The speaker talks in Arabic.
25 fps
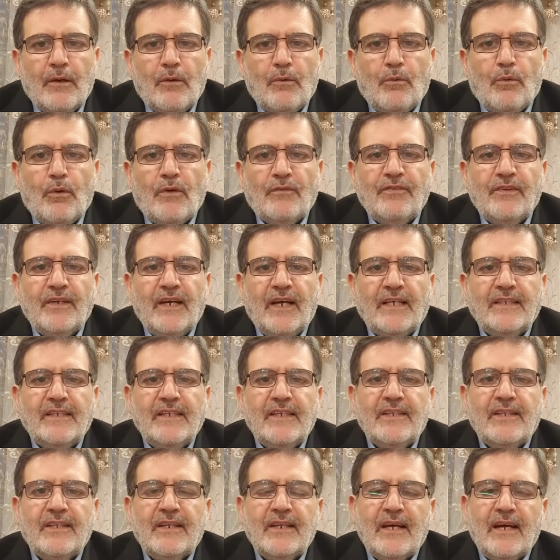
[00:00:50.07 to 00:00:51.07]
وفي
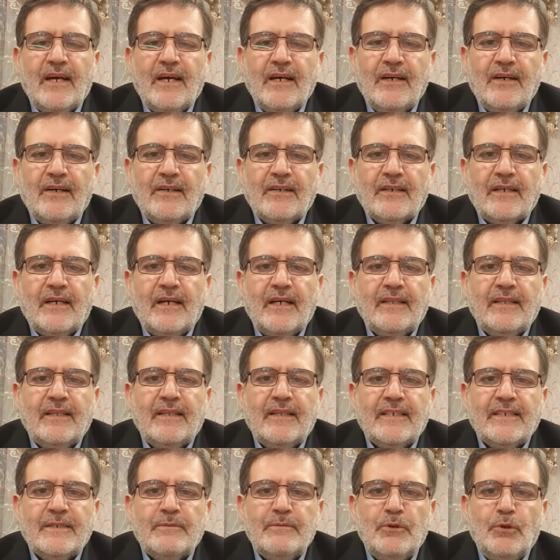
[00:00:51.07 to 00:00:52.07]
حديث آخر
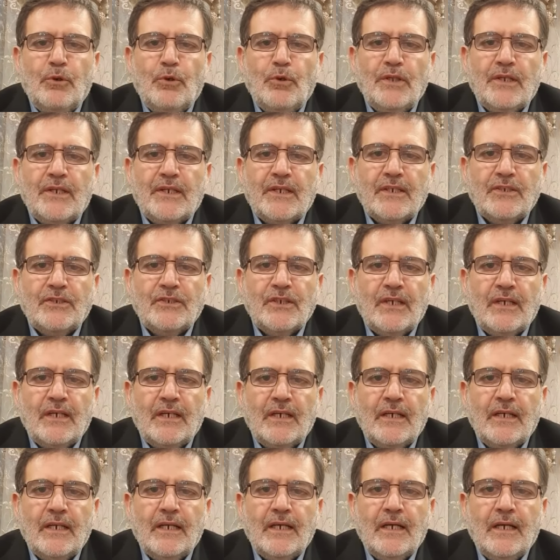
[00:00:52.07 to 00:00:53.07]
التسبيح
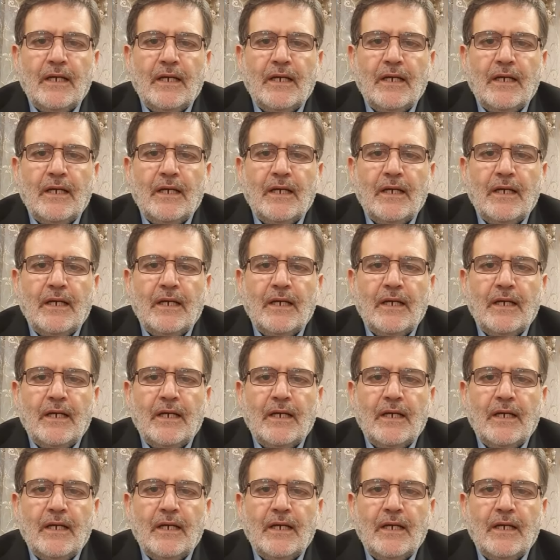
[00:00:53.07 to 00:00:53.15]
للرجال